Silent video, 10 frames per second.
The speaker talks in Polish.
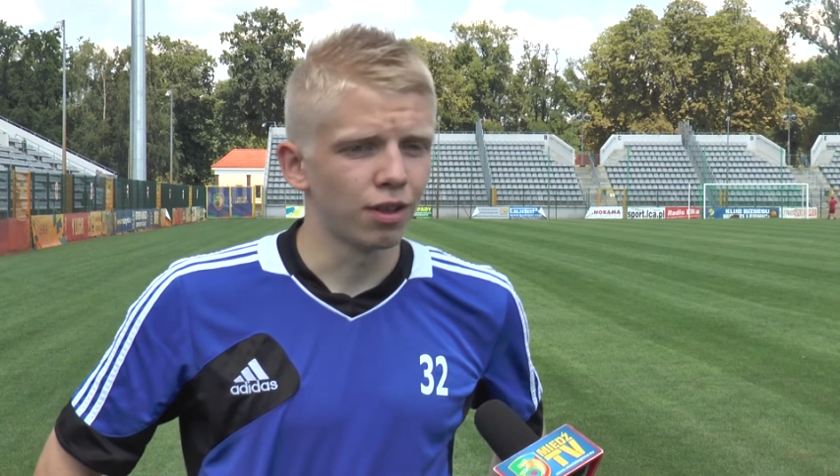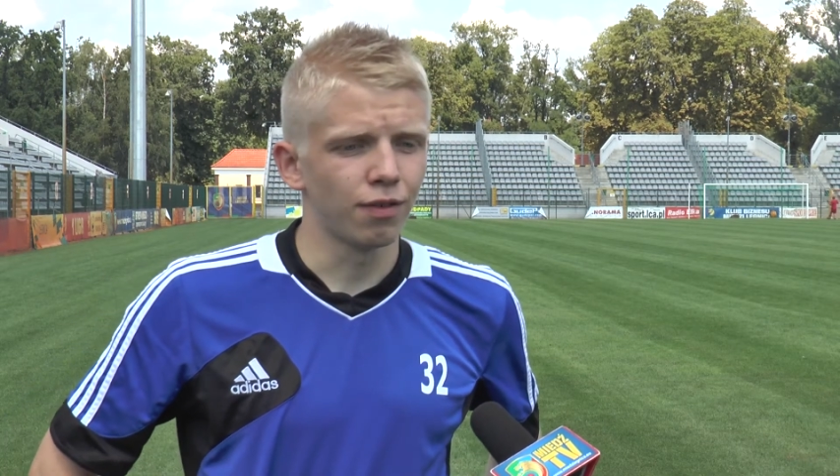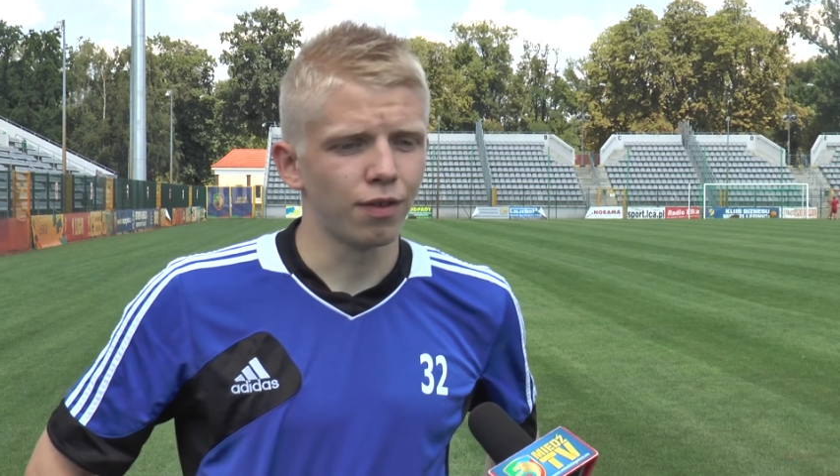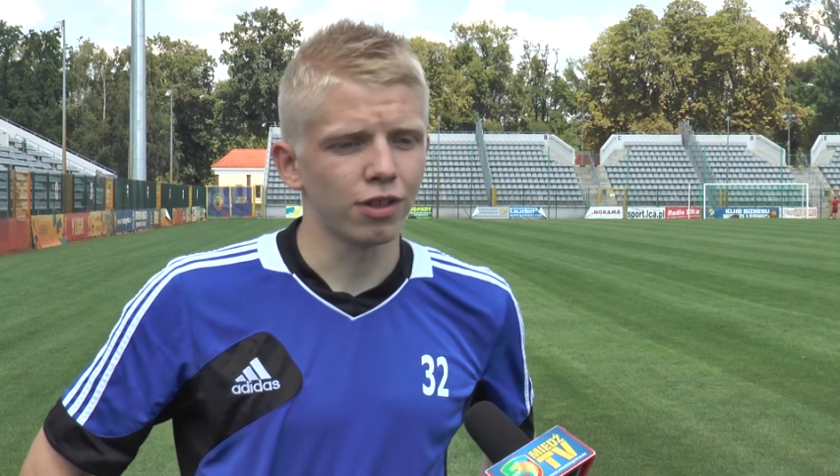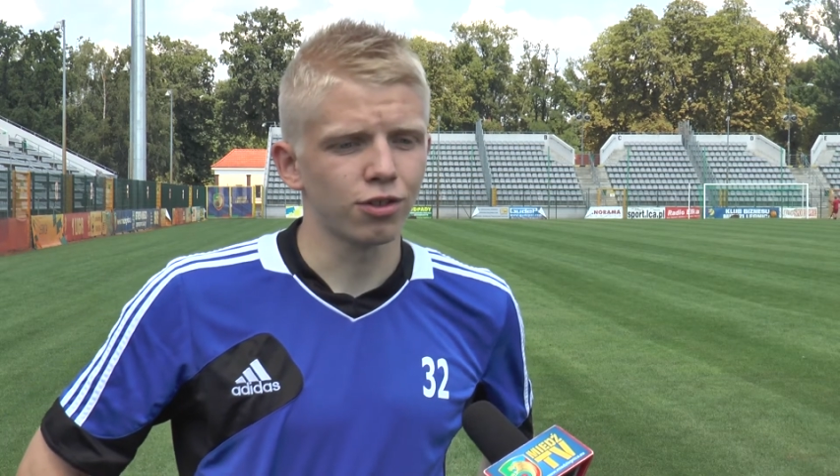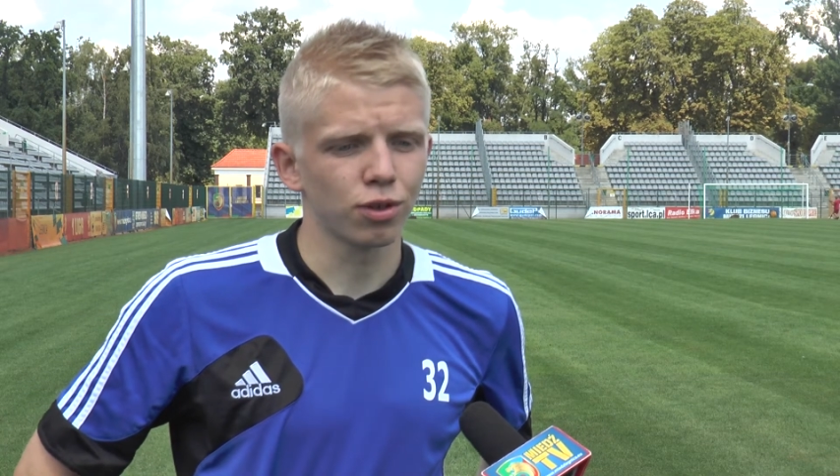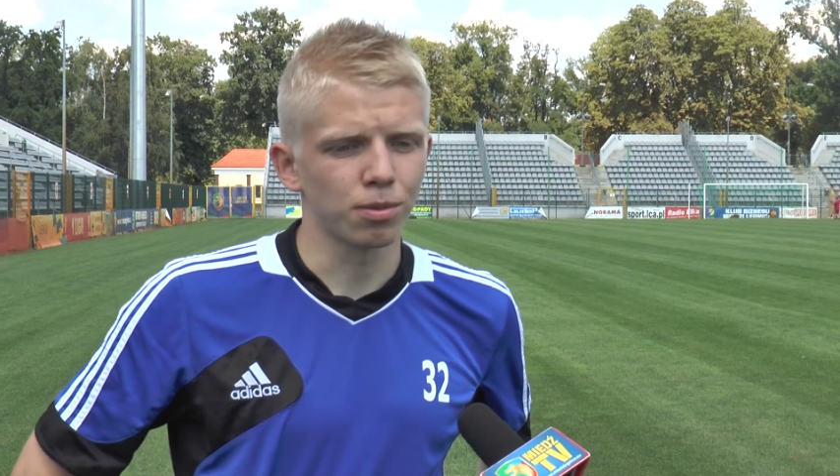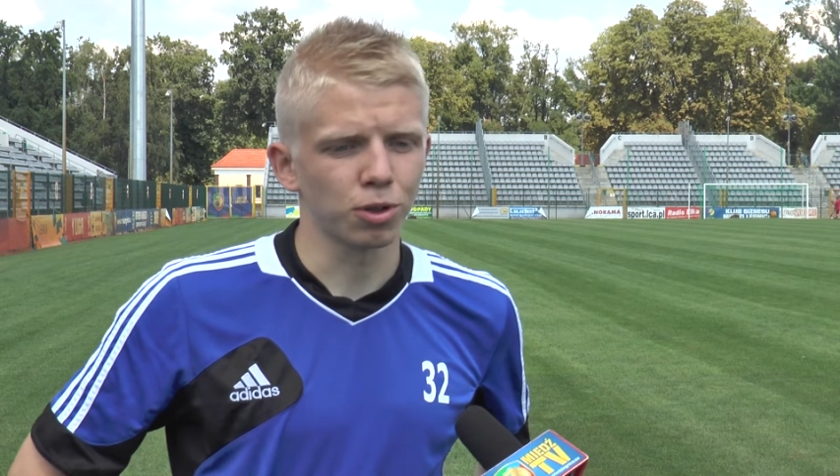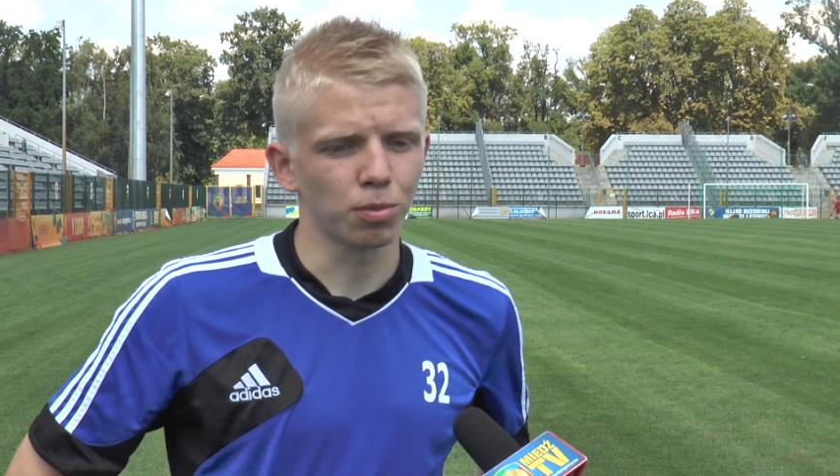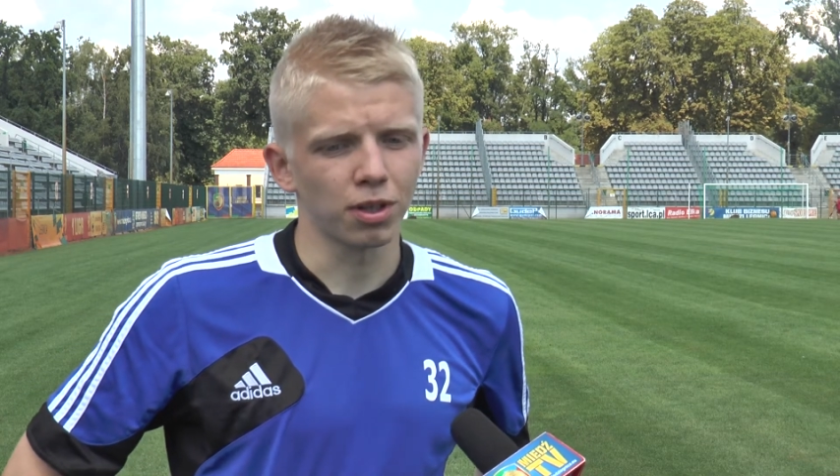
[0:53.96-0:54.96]

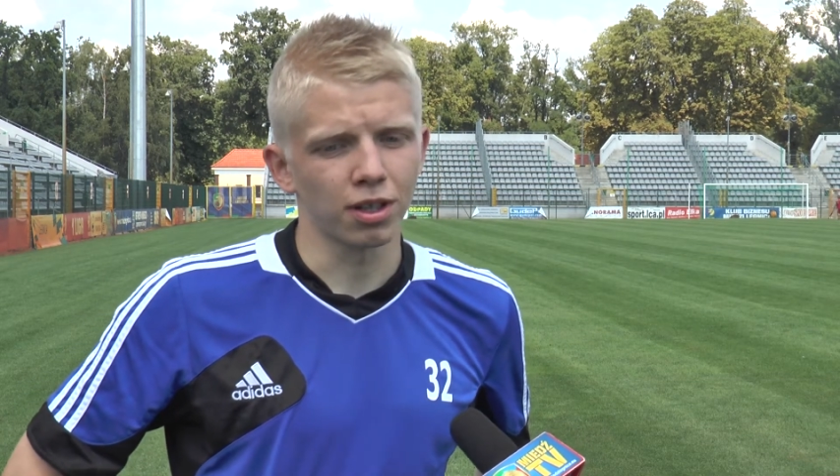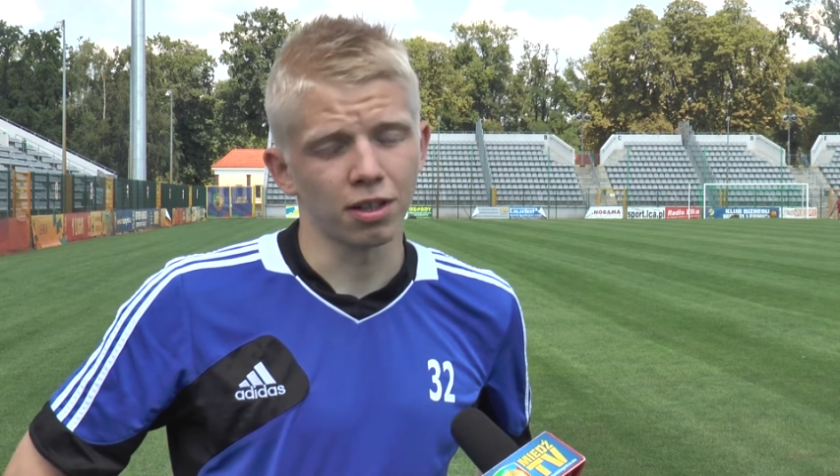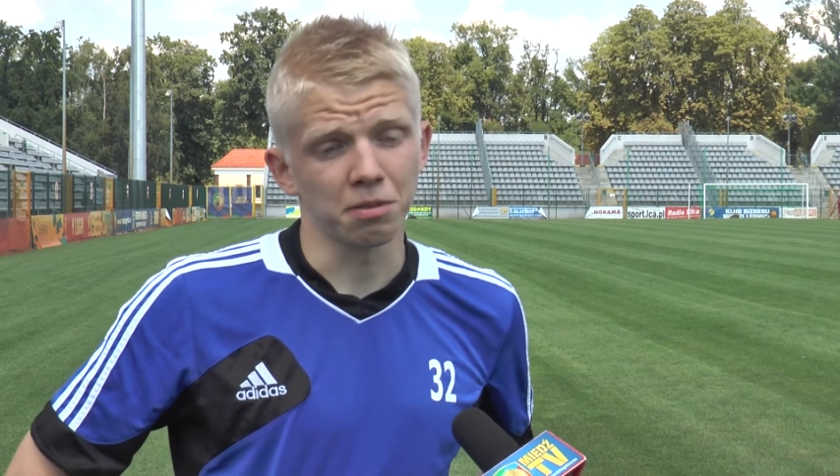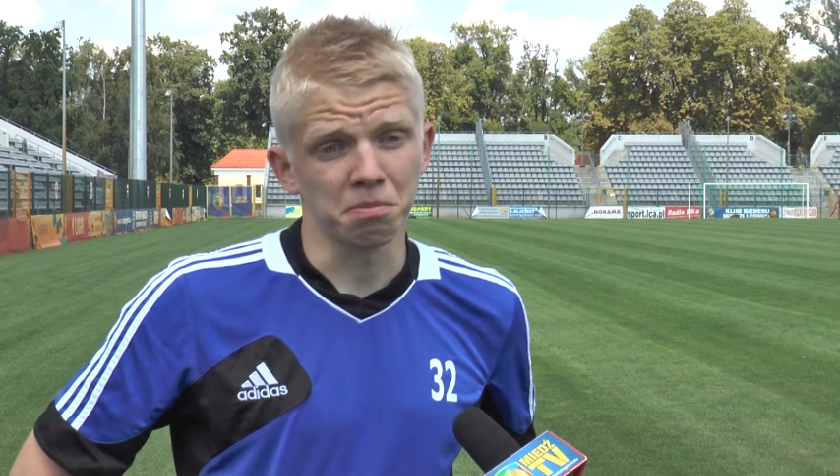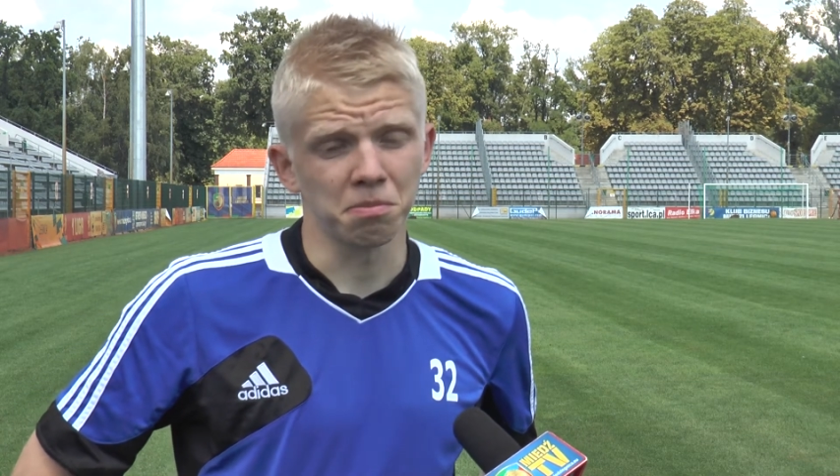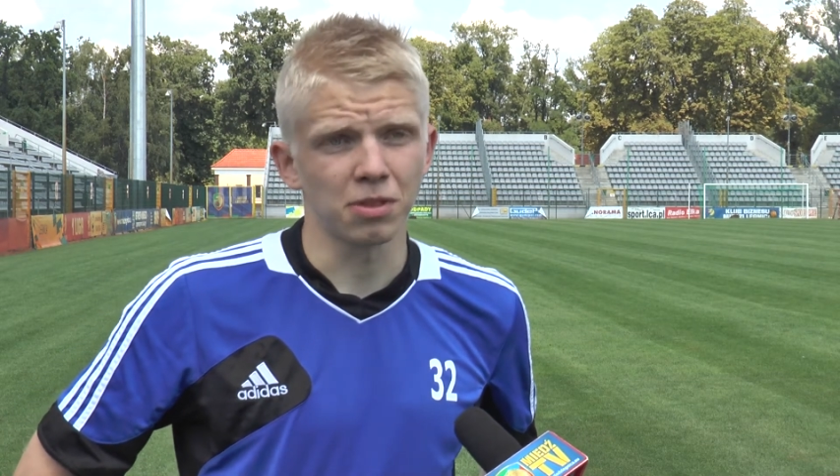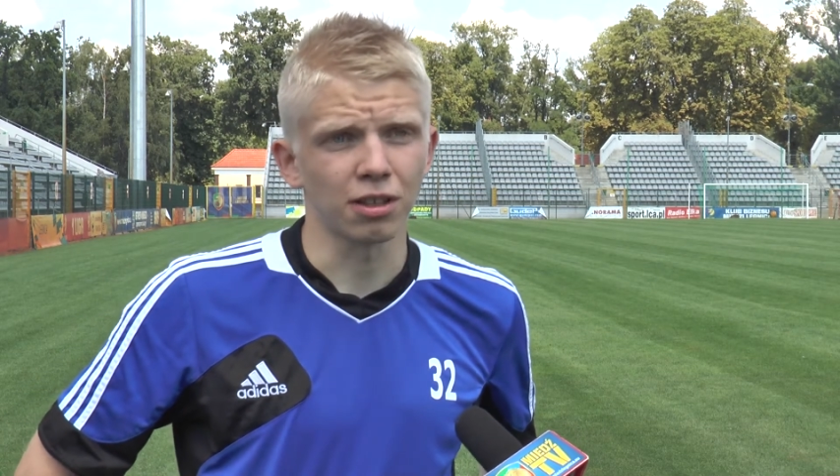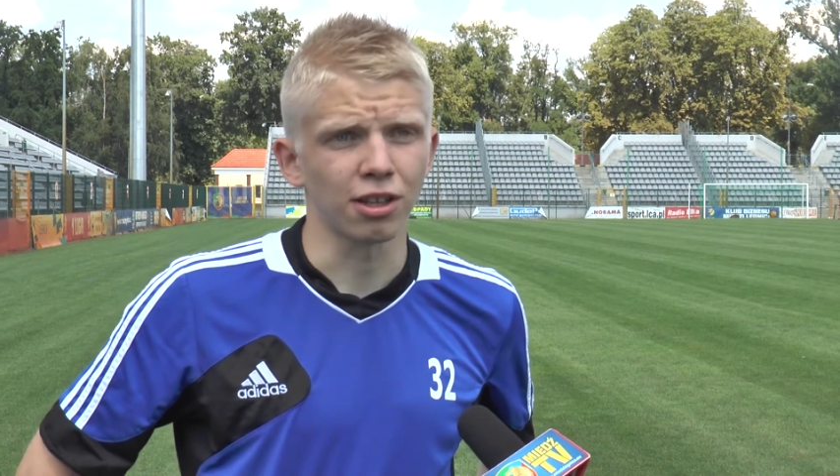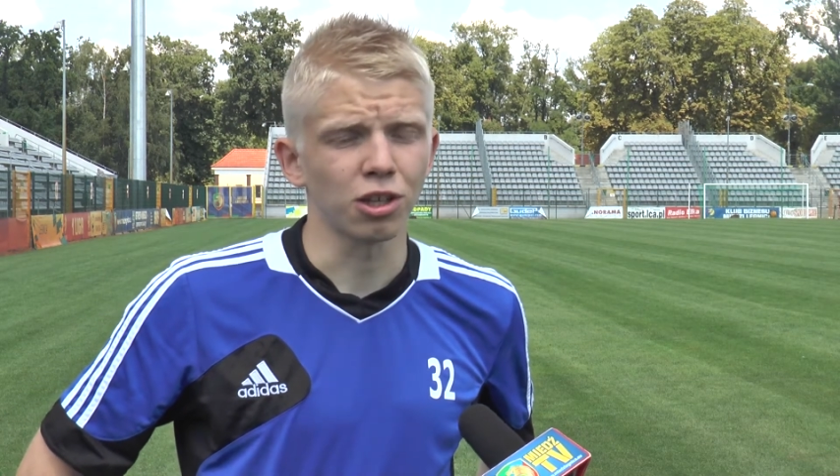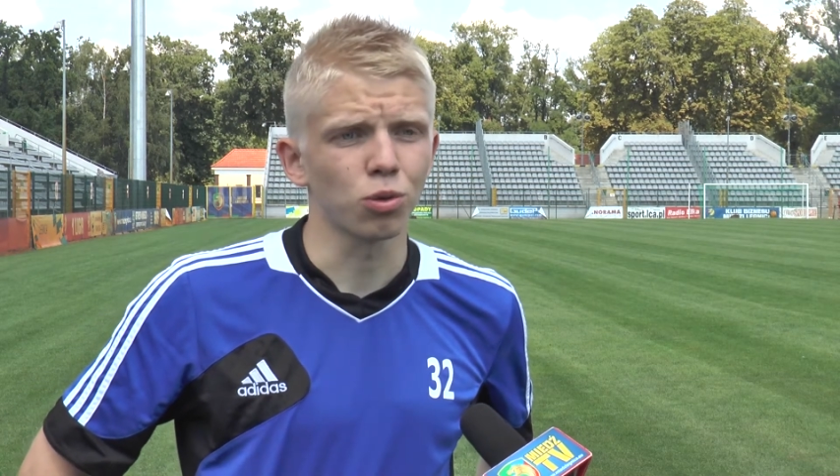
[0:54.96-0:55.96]
wywalczyłem sobie na
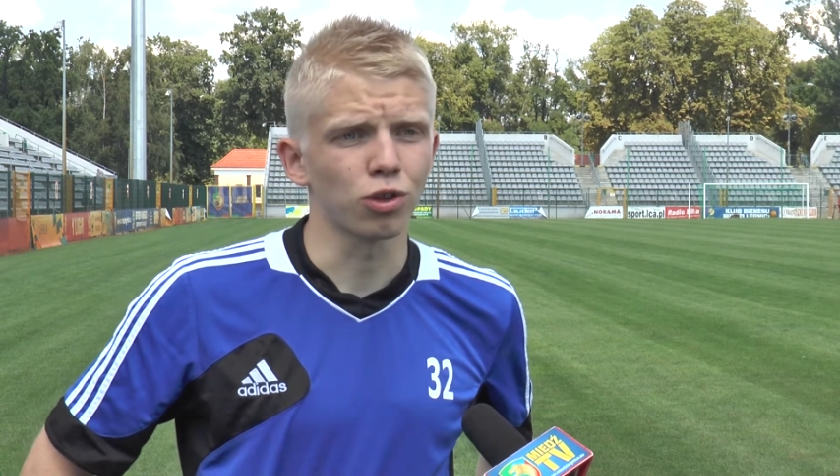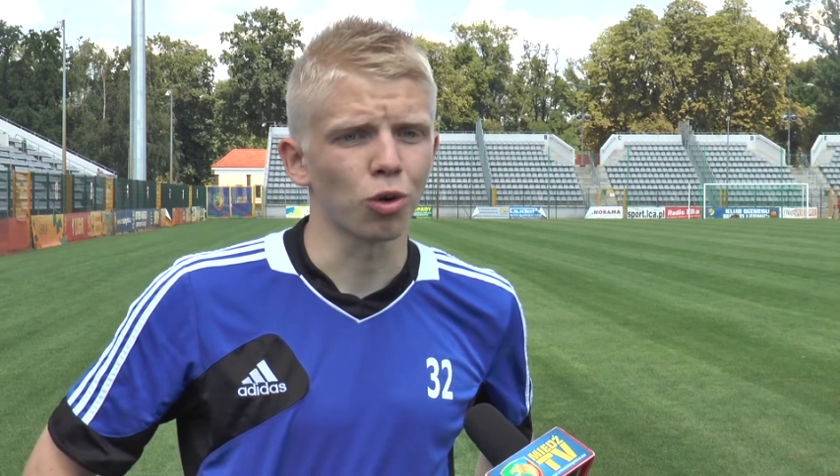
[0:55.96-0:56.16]
treningu,